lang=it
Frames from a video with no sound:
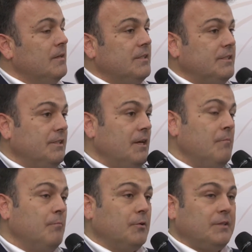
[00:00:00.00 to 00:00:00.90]
Sì, è
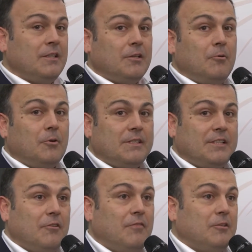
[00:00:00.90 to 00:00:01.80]
importante quello che è
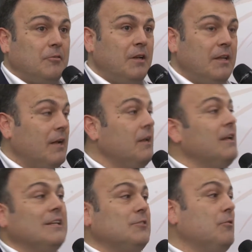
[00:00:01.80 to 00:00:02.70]
stato fatto negli anni,
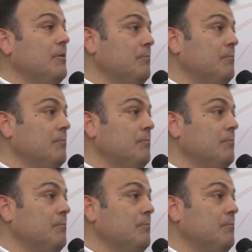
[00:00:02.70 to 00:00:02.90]
la storia è